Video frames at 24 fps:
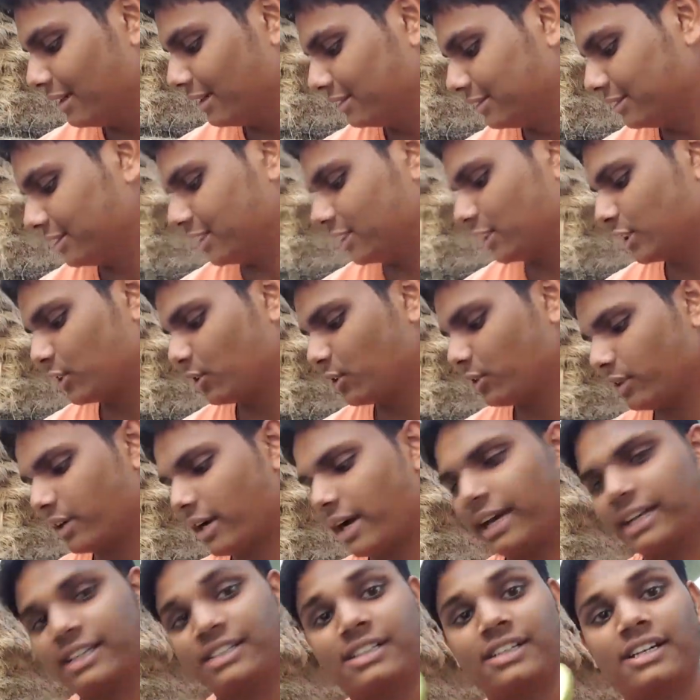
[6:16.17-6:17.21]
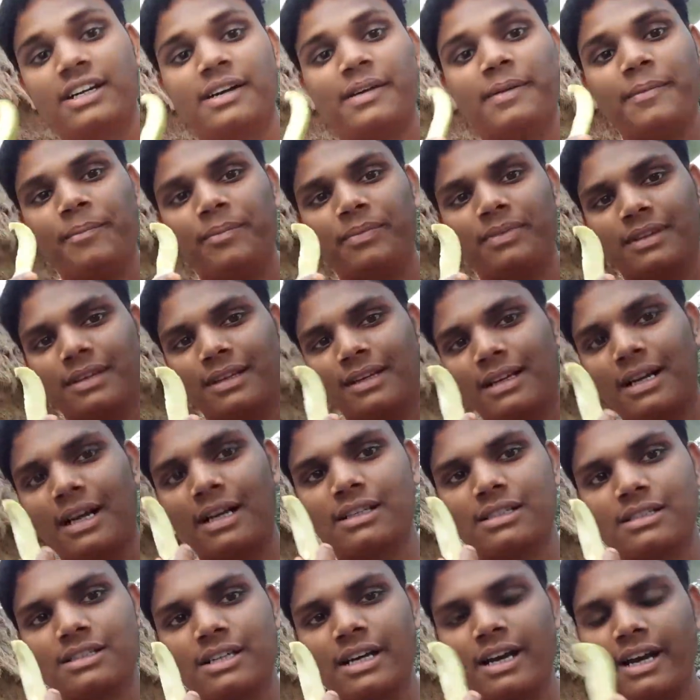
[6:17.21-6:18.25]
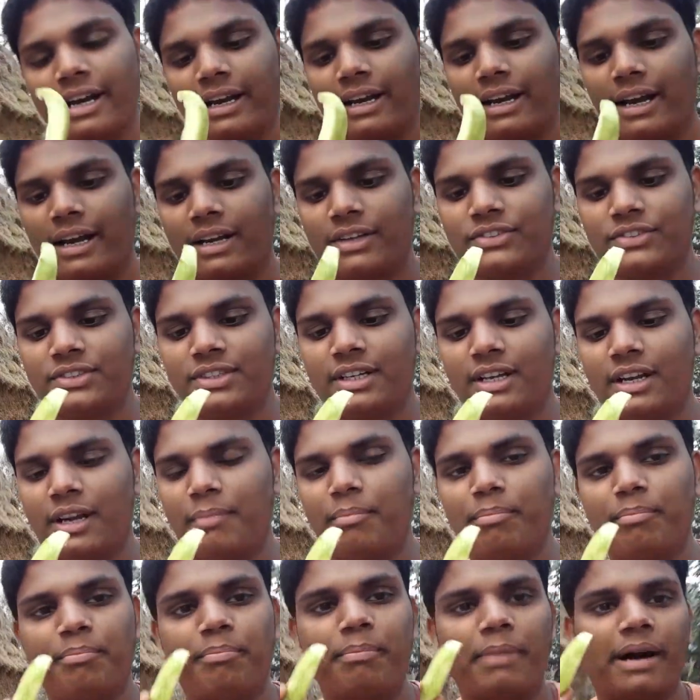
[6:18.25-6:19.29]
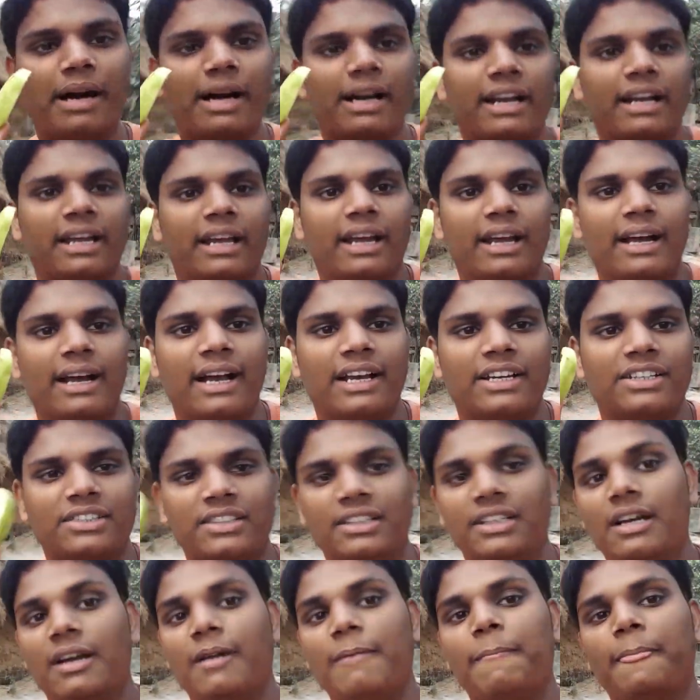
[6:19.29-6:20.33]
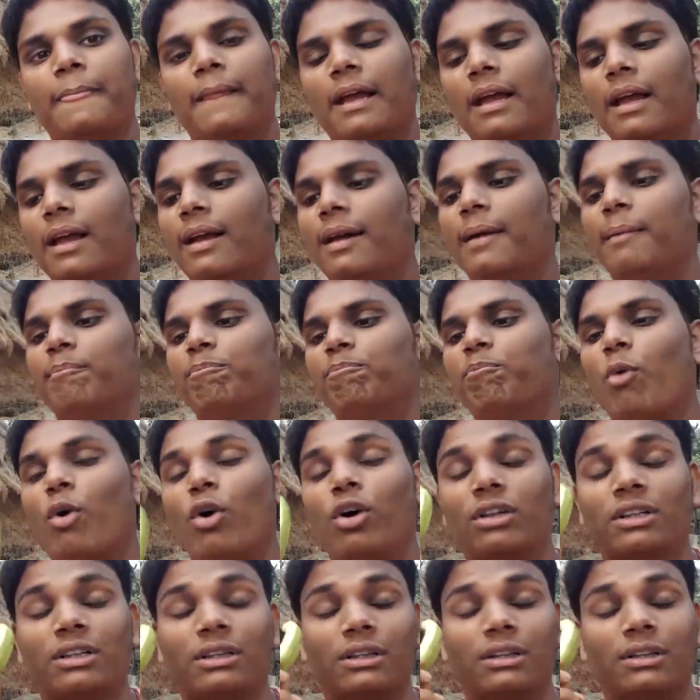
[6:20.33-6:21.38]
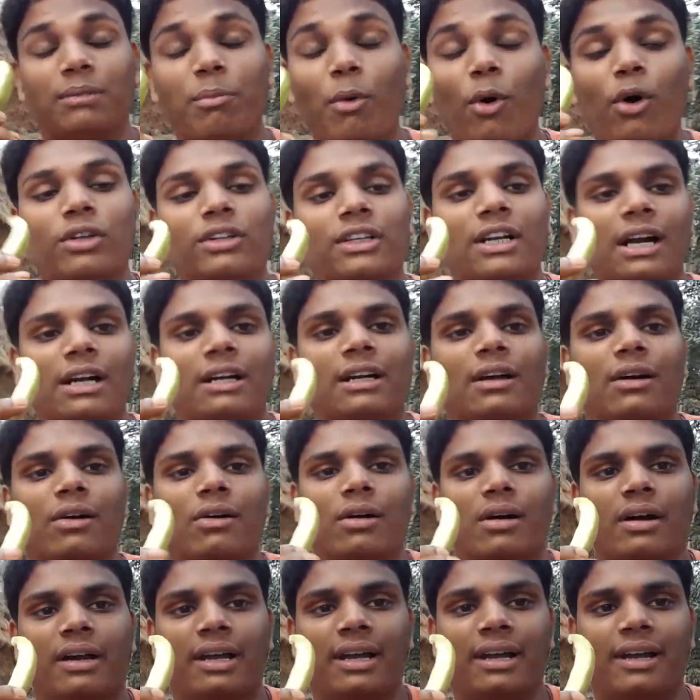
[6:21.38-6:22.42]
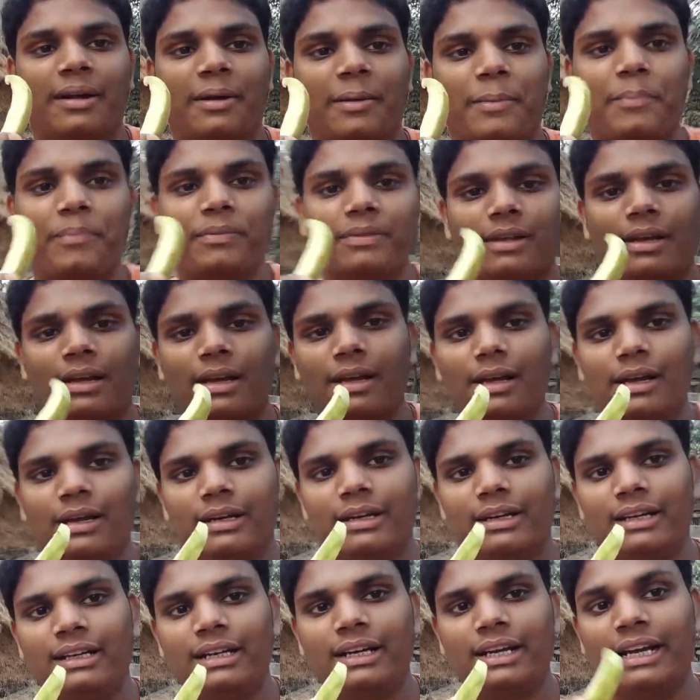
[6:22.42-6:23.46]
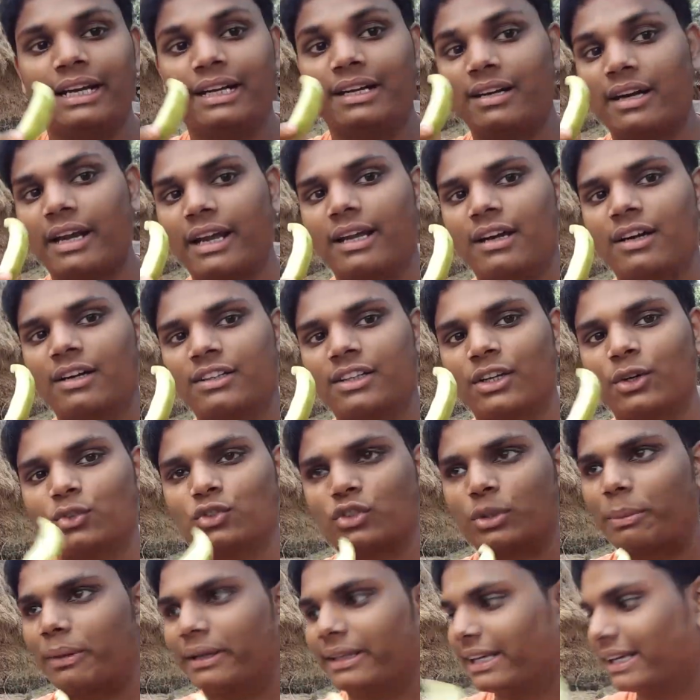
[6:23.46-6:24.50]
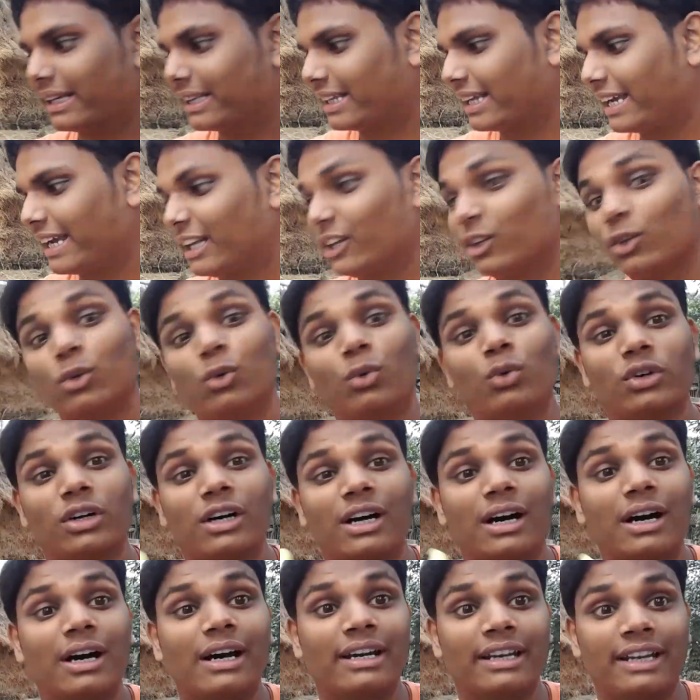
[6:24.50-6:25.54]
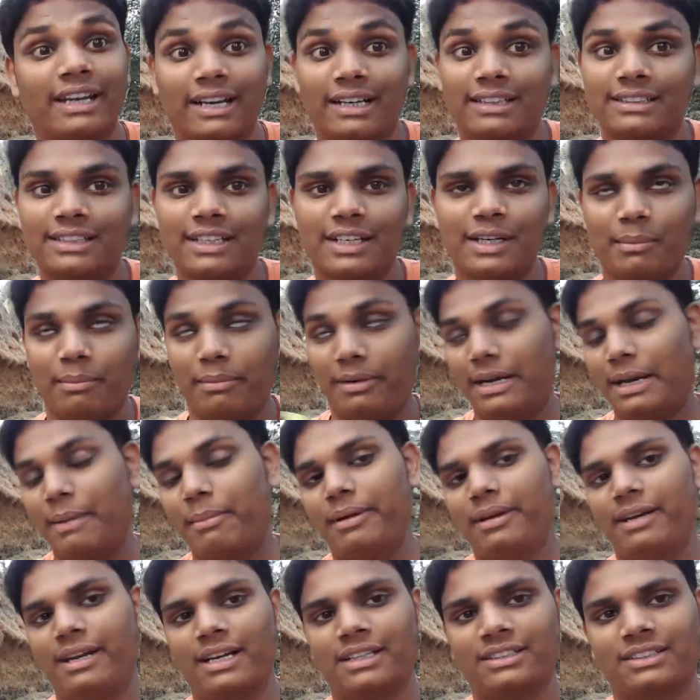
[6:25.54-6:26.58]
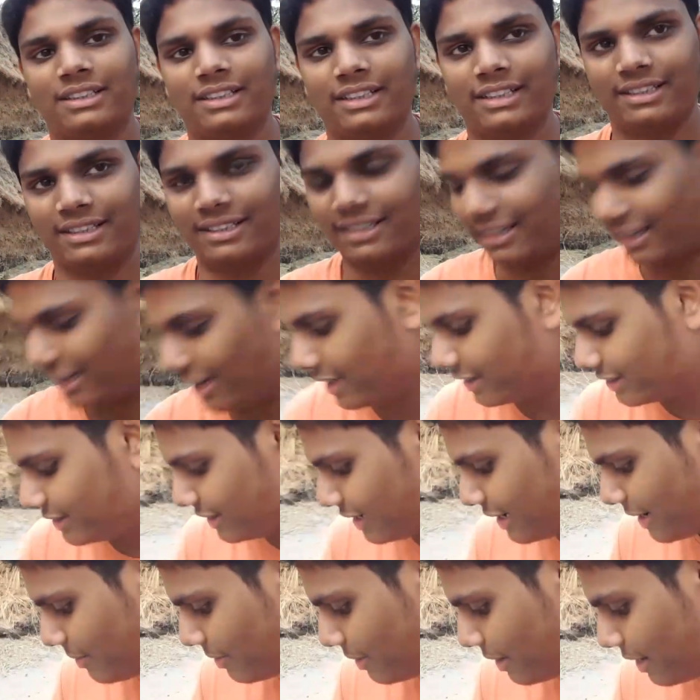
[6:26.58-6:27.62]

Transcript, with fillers: देख सकते हो गैस ठीक है कच्चा है गैस ठीक है पका नहीं है गैस ठीक है बहुत बहुत खट्टा होगा ये ठीक है ये ट्राई करते हैं उसके बाद देखते हैं ये दोनों का रिएक्शन और मेरा भी रिएक्शन देखते हैं गैस ठीक है